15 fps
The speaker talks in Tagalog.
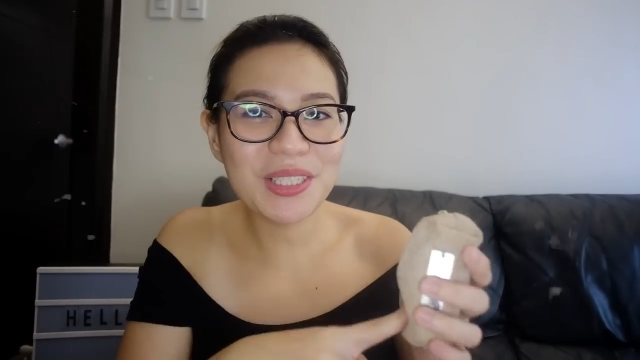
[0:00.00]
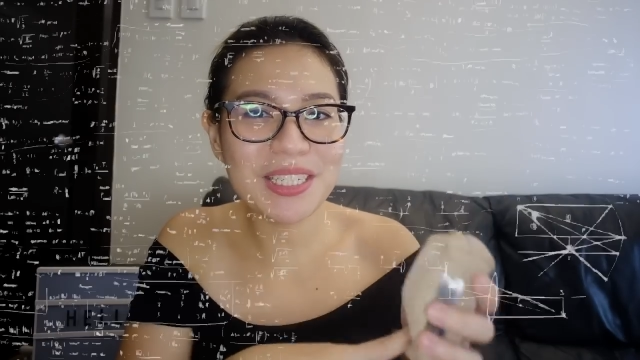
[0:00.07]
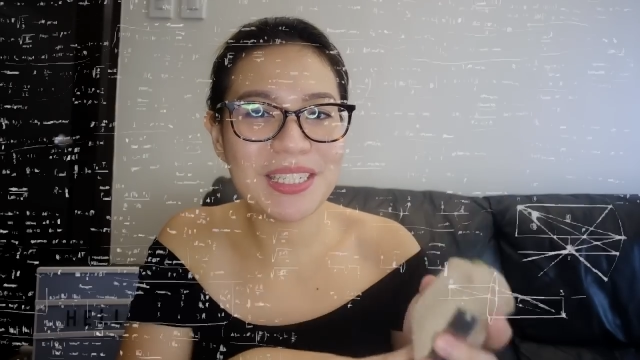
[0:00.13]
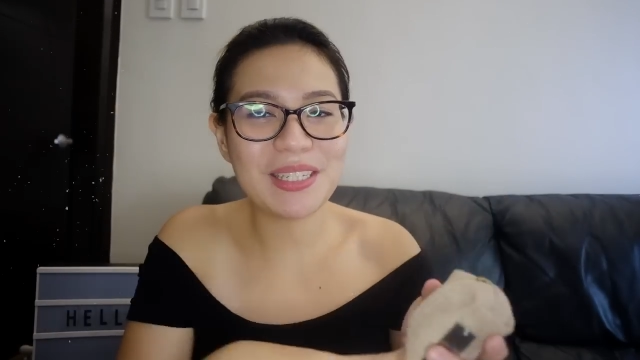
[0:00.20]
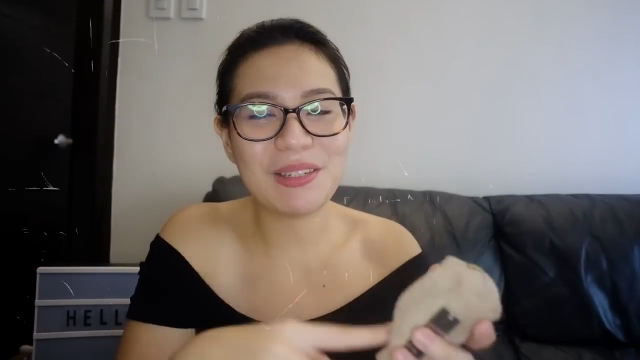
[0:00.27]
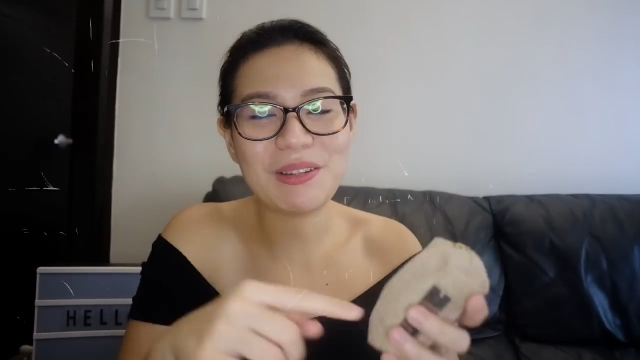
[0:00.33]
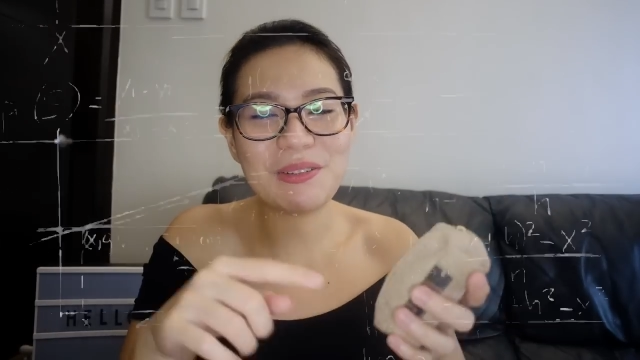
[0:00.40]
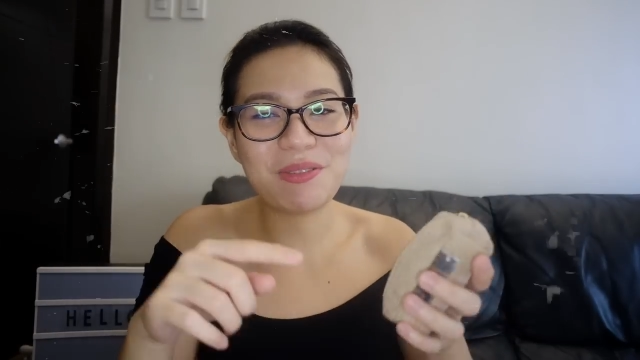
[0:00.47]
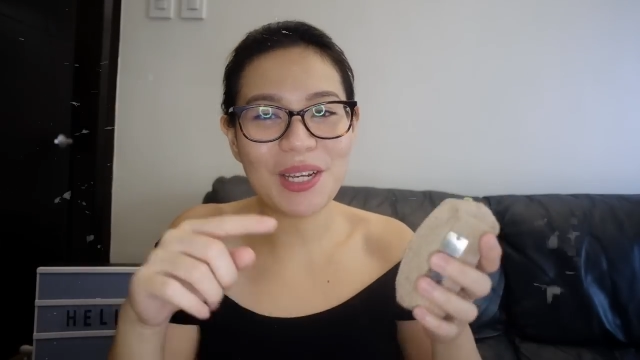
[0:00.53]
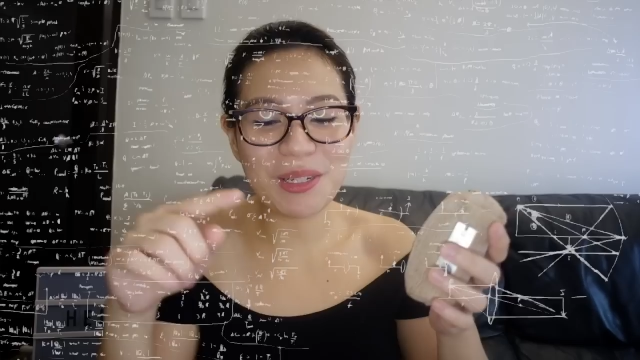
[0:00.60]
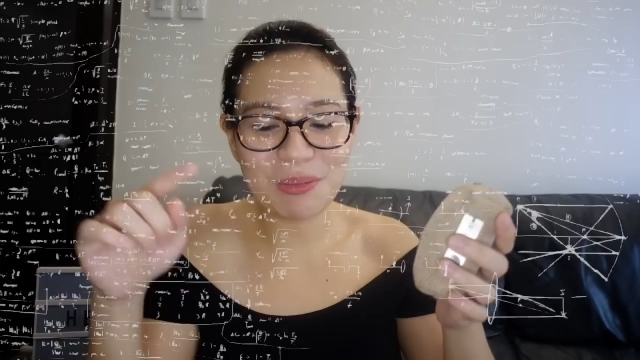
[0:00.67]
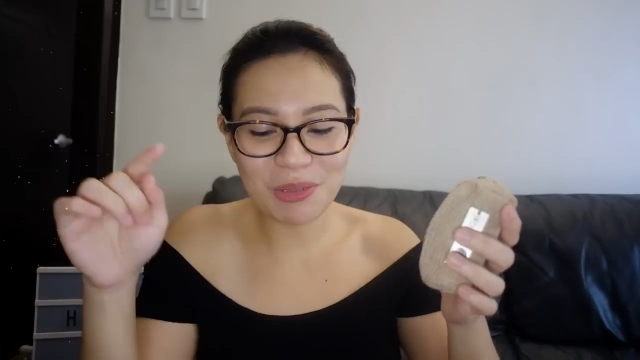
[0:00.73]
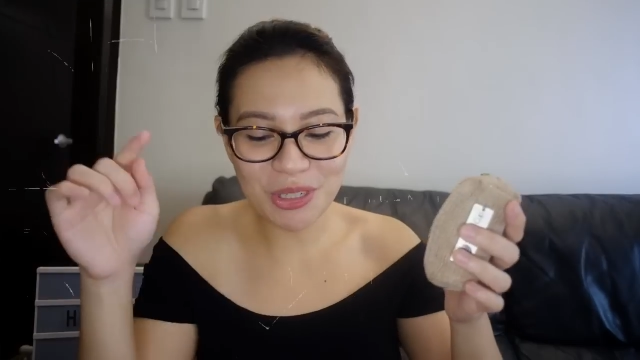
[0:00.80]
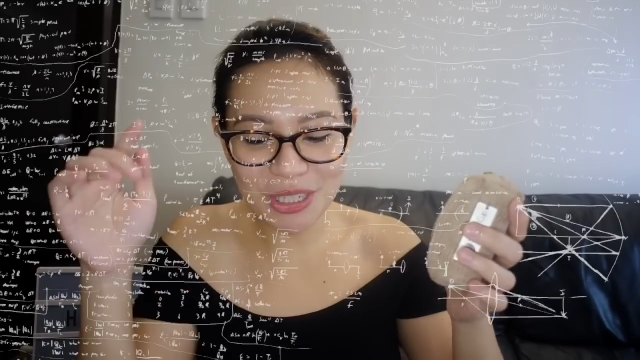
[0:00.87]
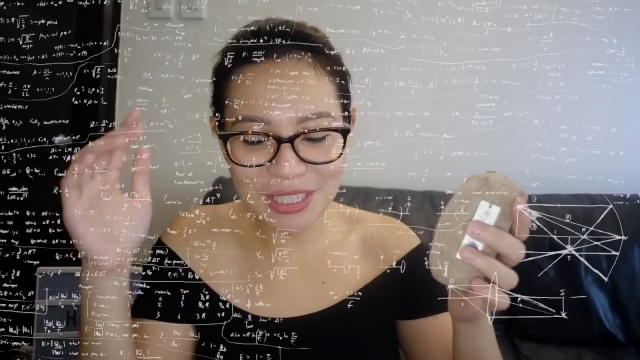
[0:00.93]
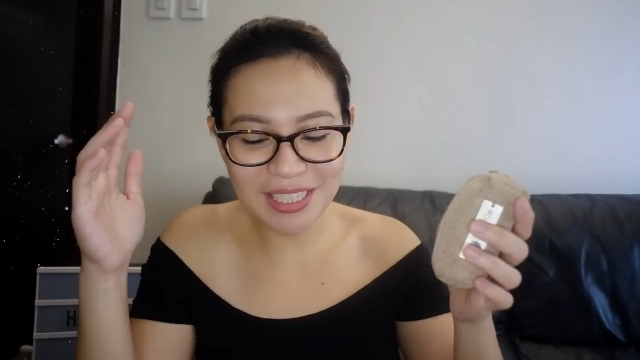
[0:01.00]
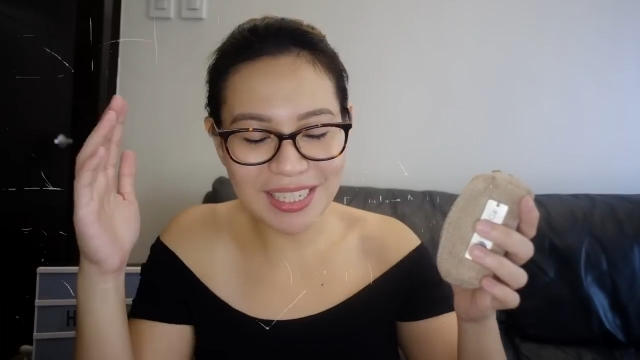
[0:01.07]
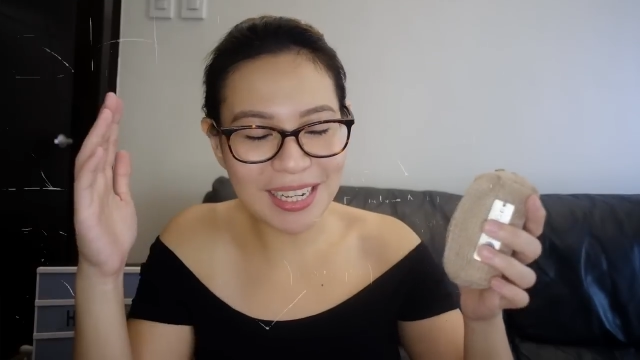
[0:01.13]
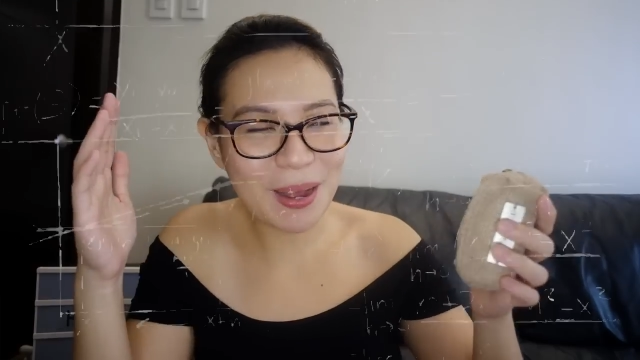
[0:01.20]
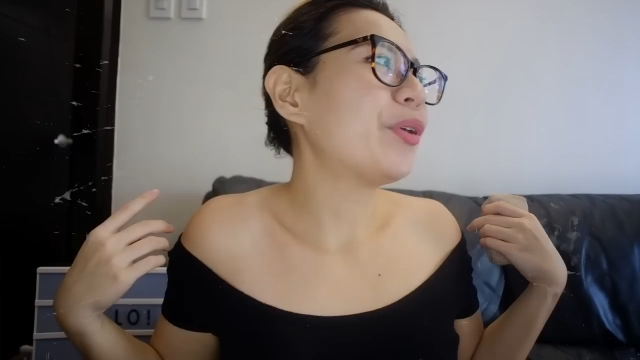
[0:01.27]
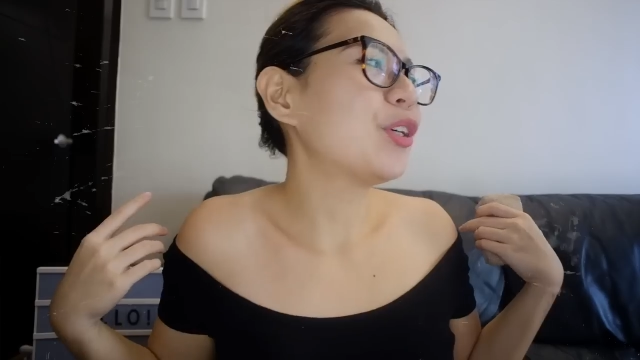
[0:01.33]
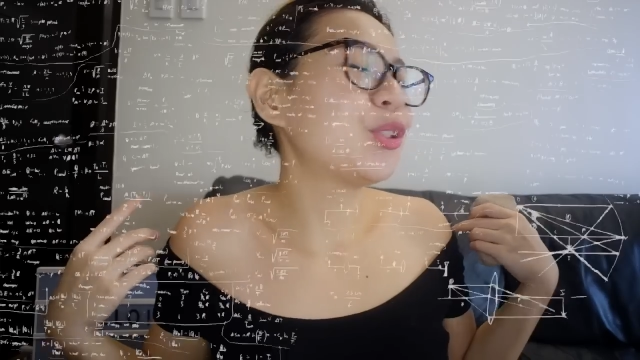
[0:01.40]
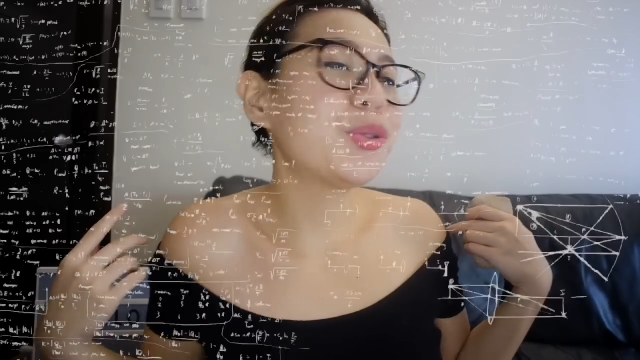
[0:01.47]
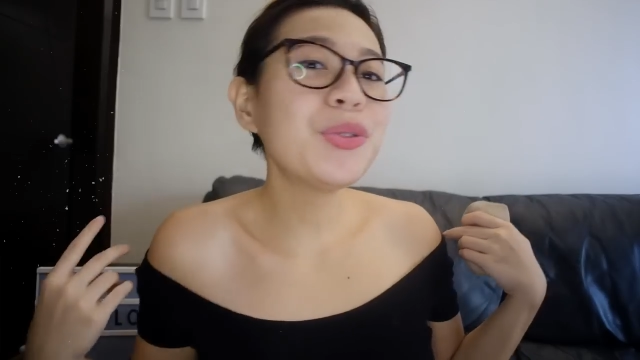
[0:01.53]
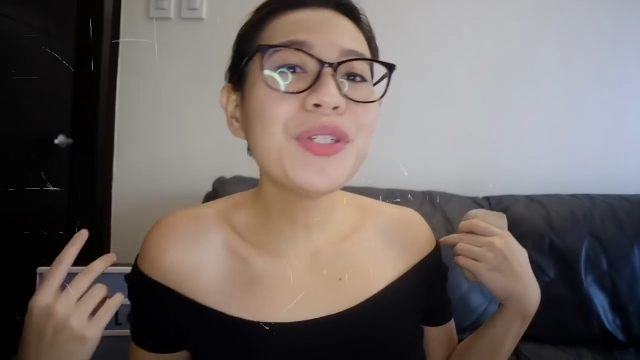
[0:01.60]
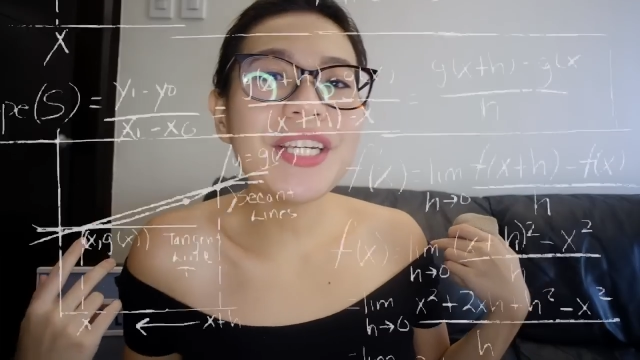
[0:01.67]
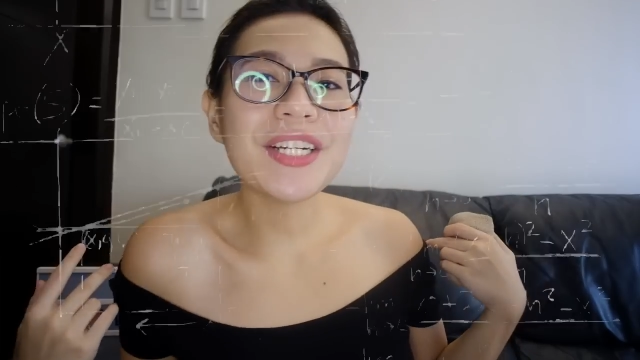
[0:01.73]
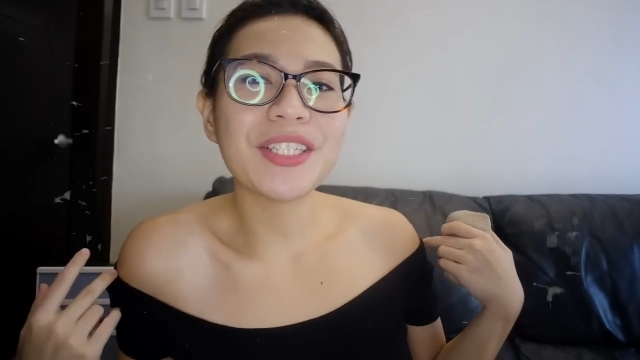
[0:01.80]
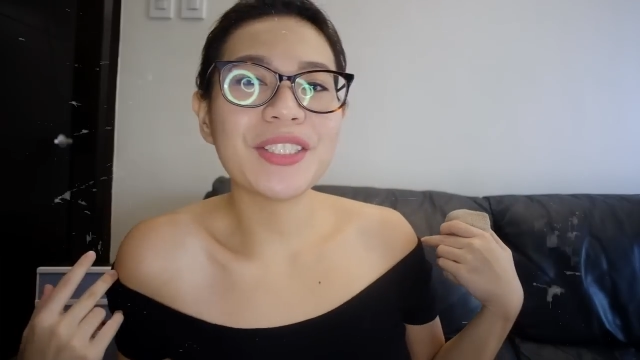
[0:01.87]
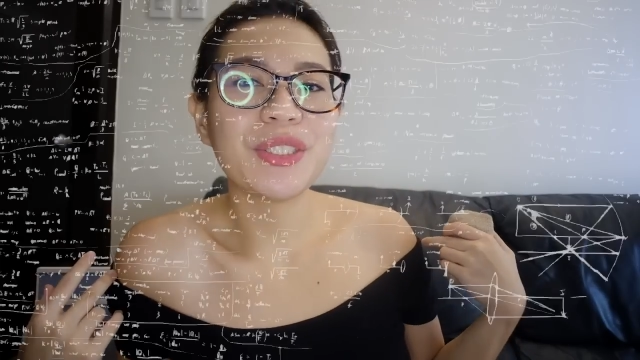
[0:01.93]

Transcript: i-divide mo siya sa 2 years.